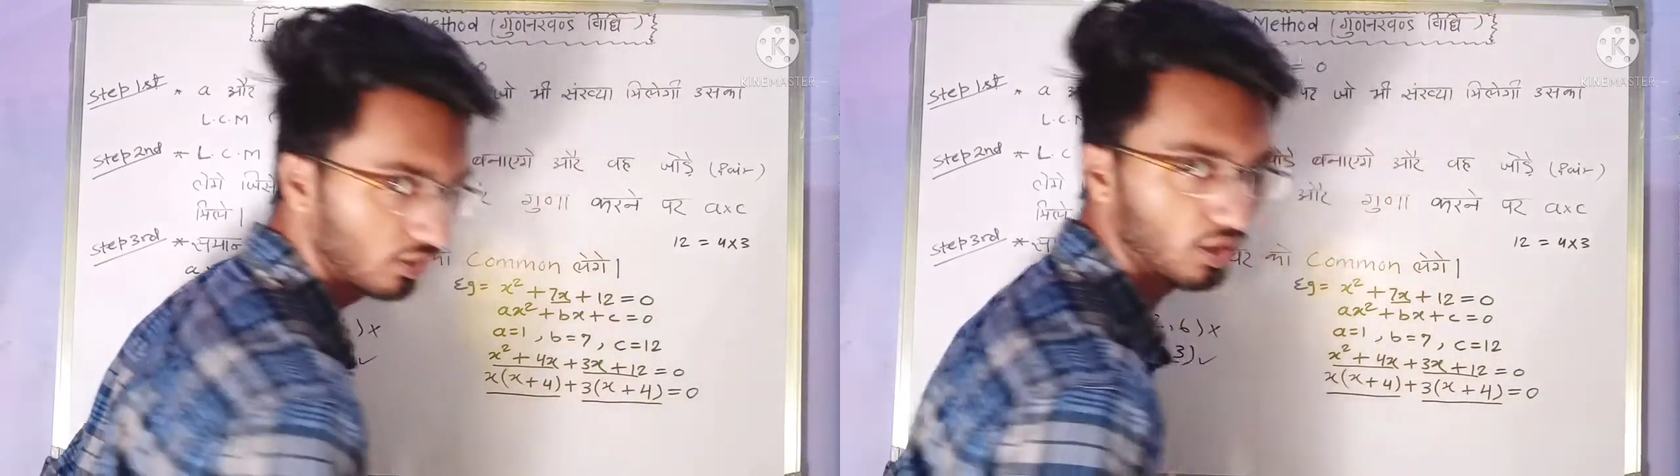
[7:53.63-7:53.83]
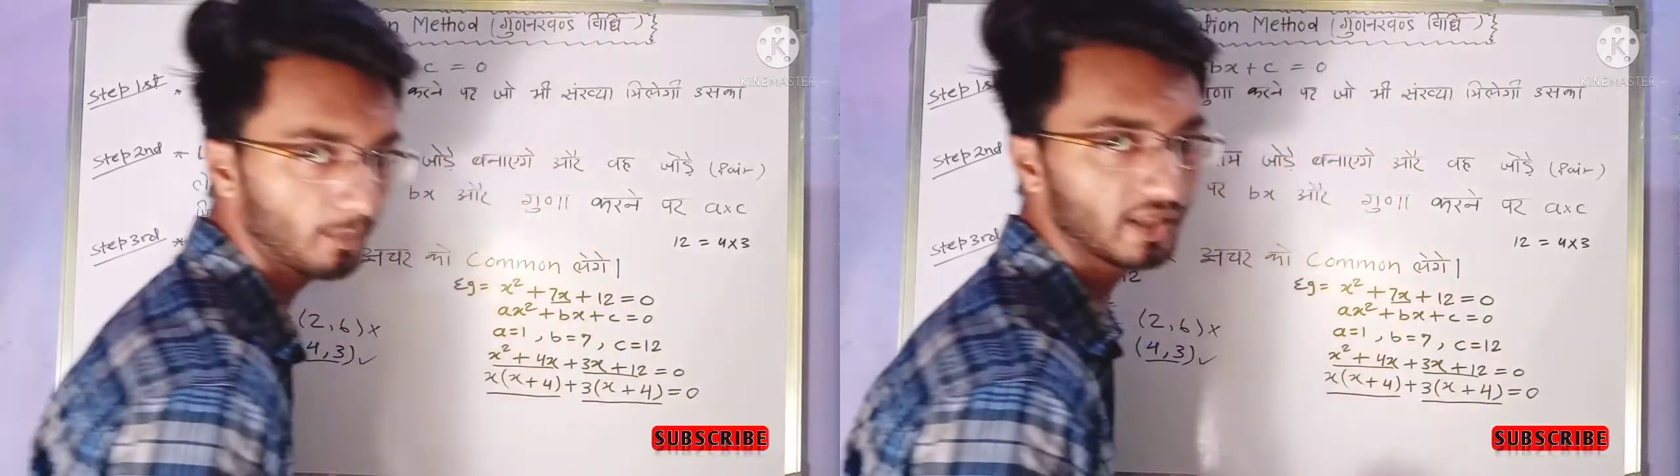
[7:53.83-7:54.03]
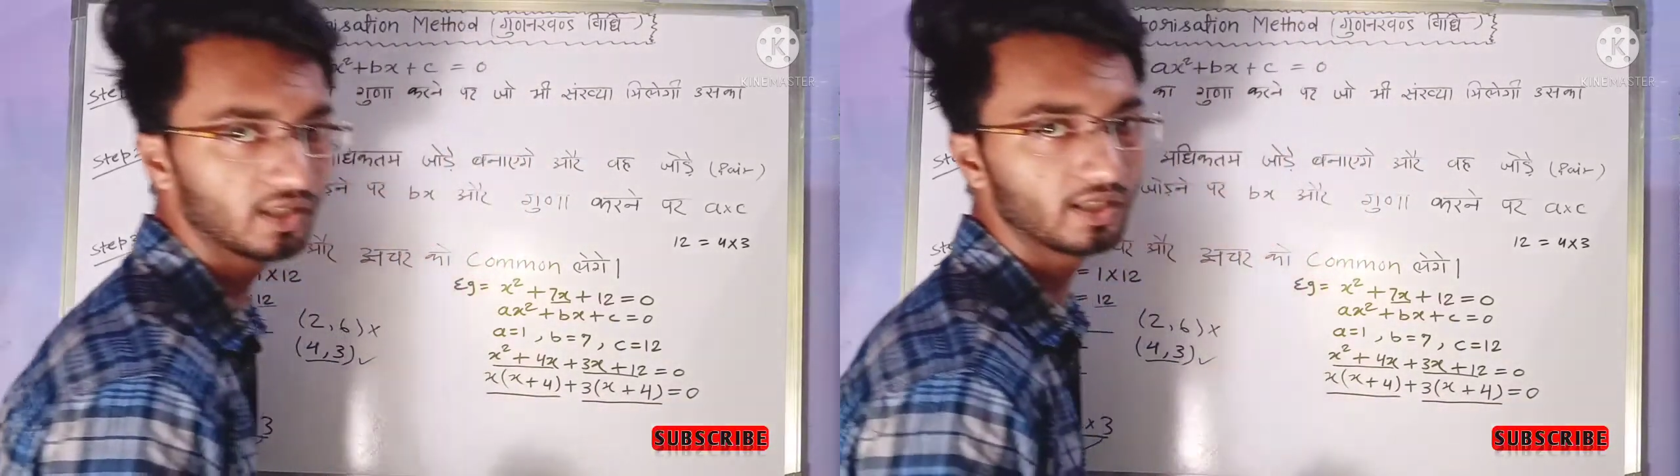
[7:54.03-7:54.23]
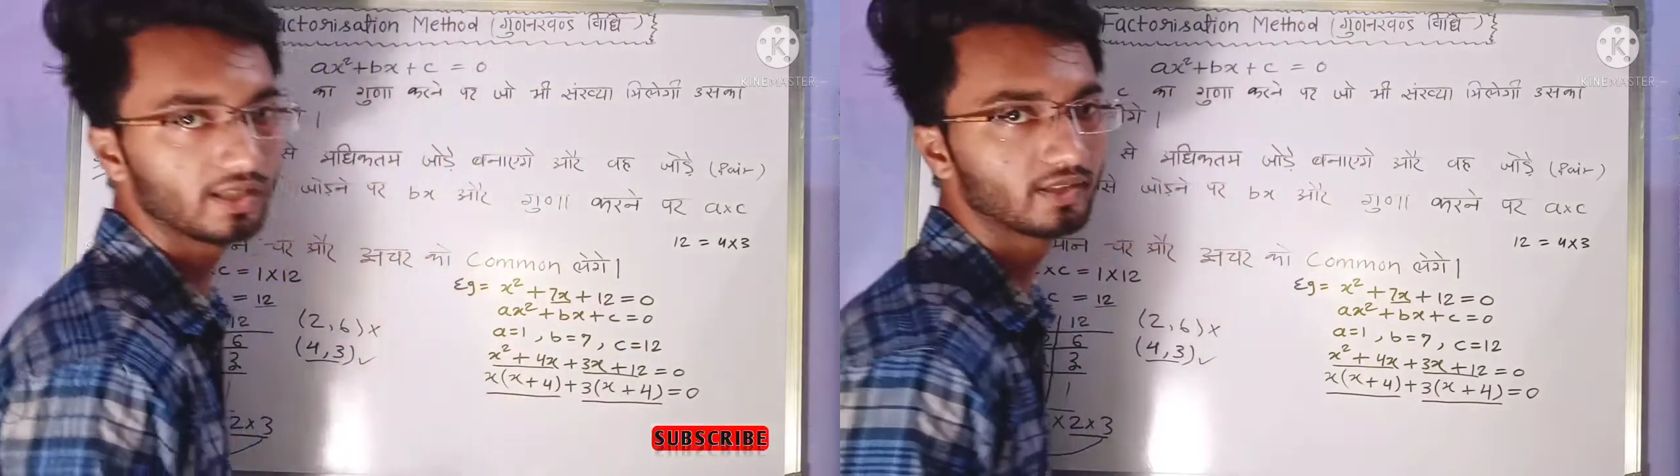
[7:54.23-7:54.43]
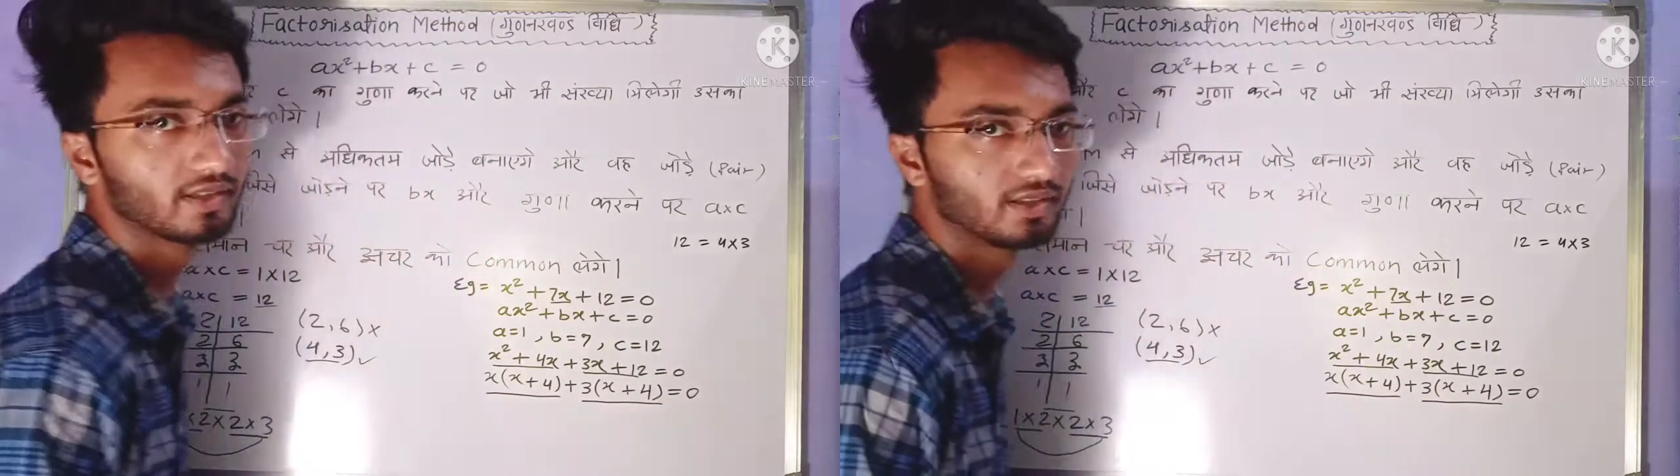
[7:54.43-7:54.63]
कॉमन ले
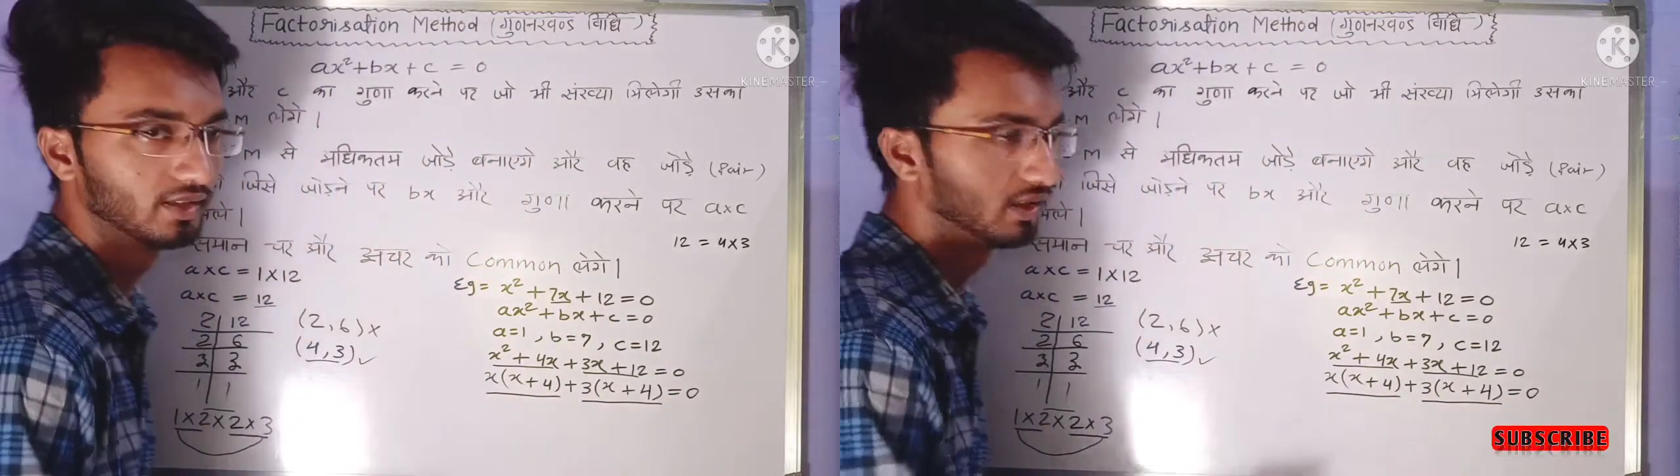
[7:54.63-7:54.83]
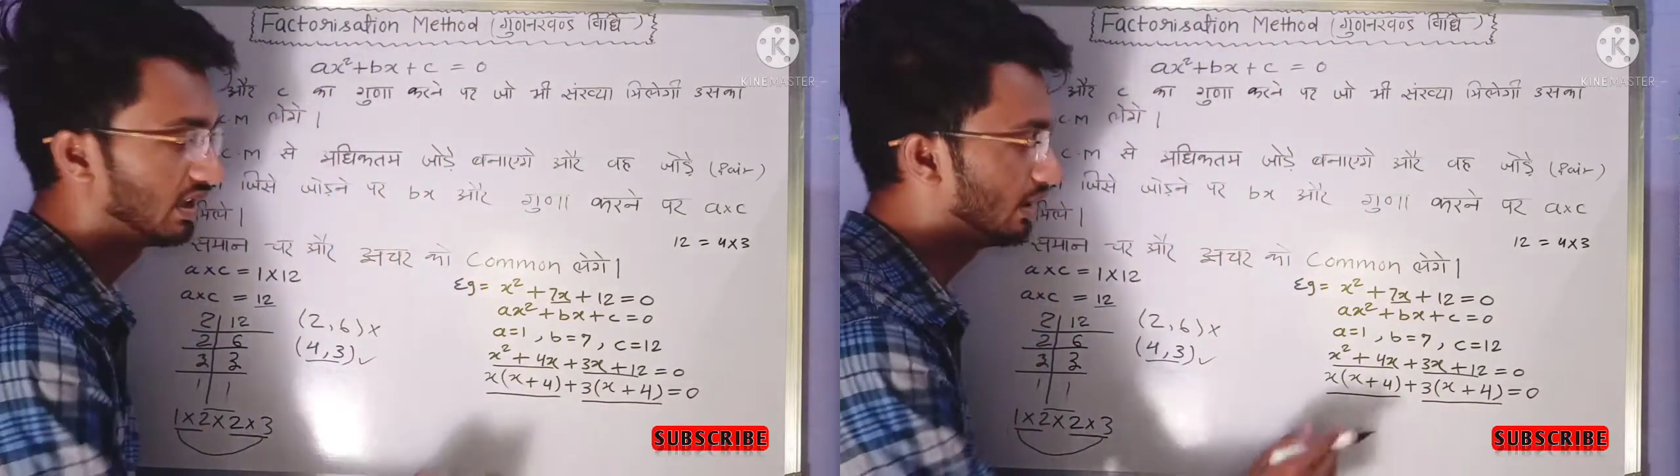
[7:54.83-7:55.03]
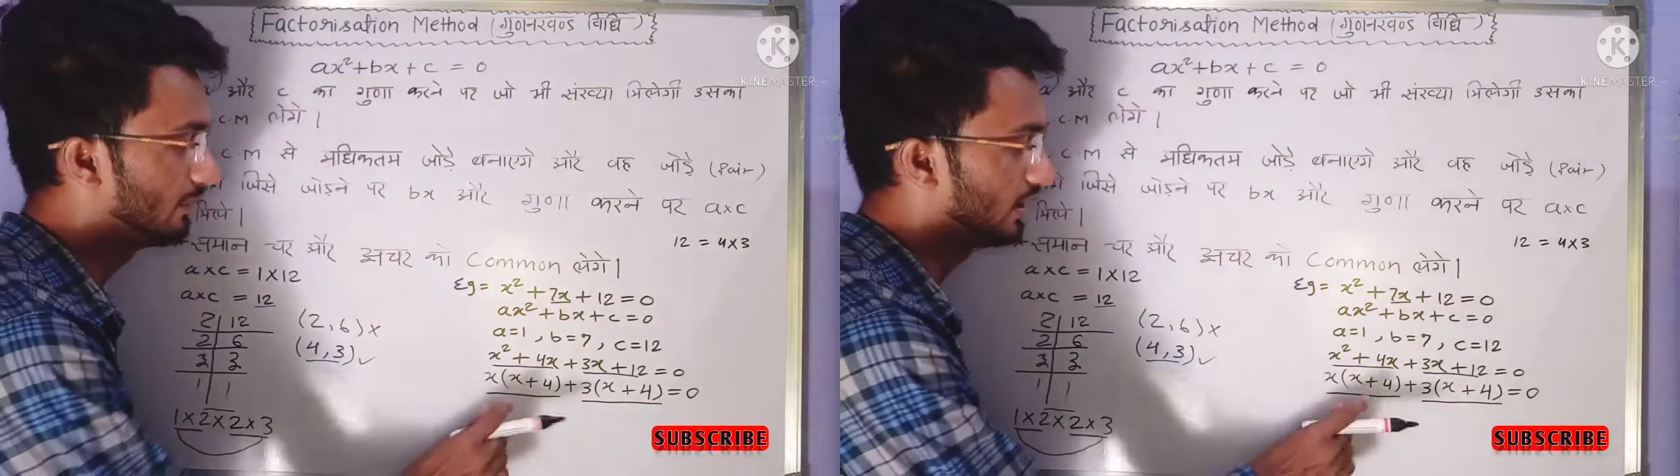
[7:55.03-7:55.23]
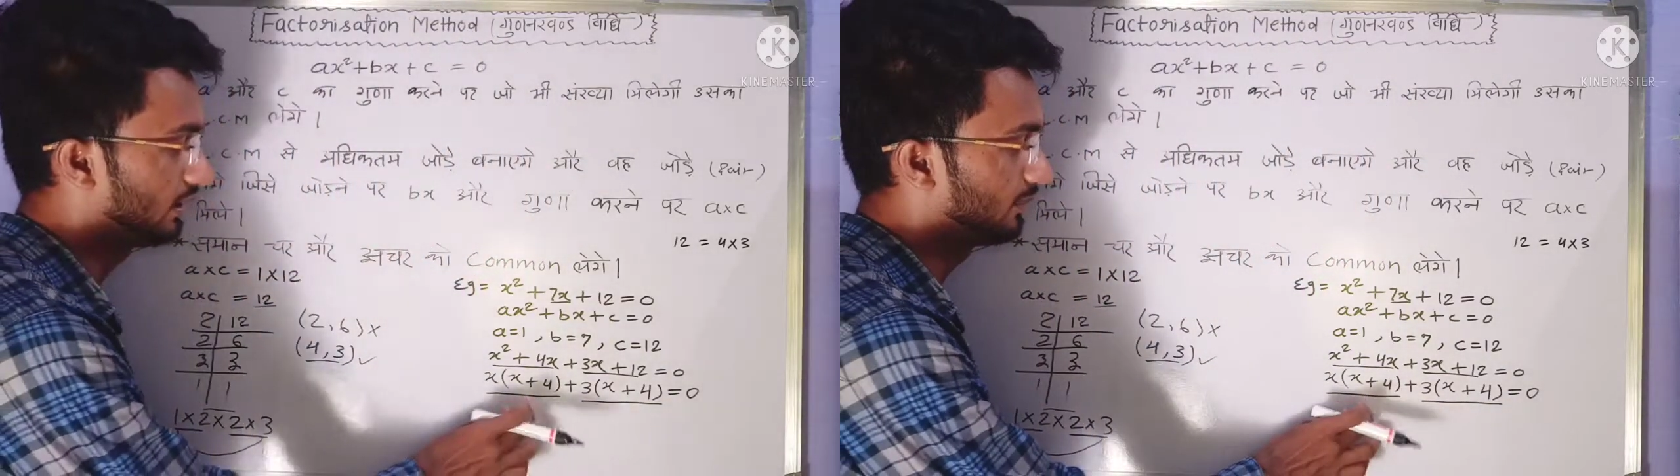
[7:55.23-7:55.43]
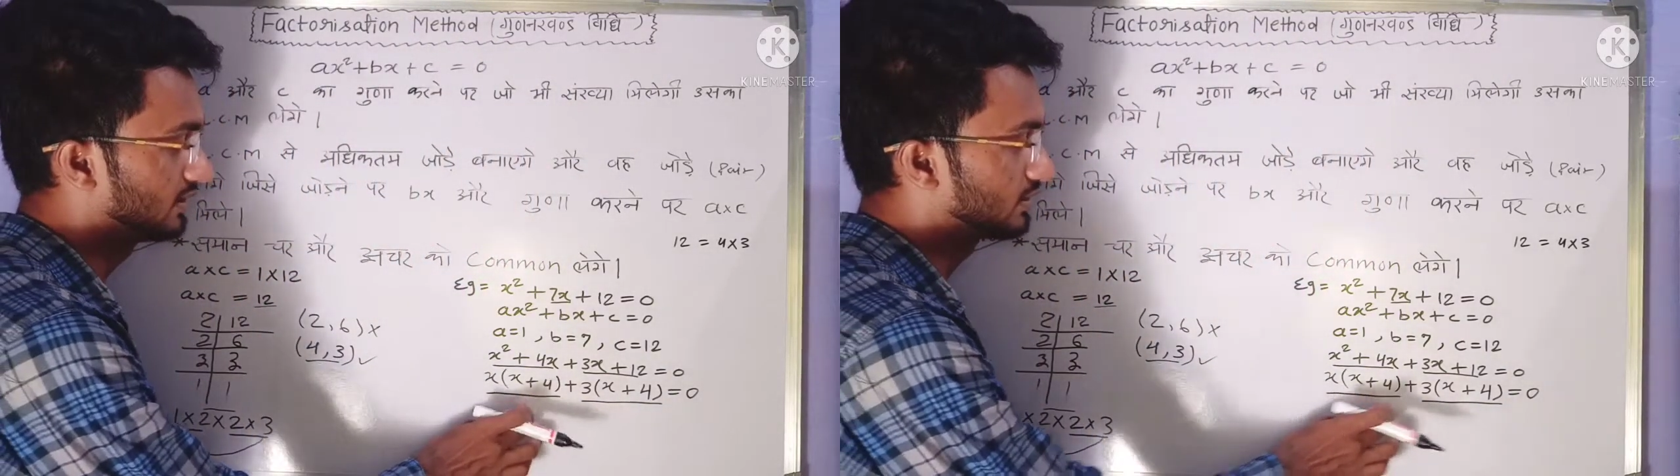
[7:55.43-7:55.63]
लेंगे अब
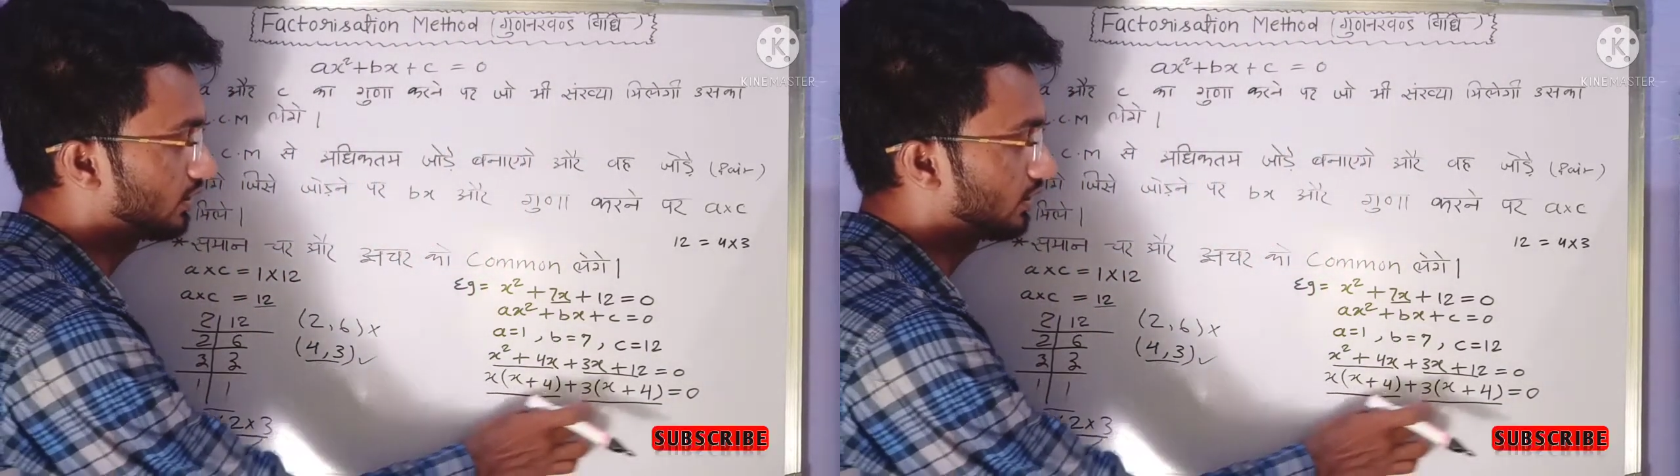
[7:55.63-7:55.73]
इनमें से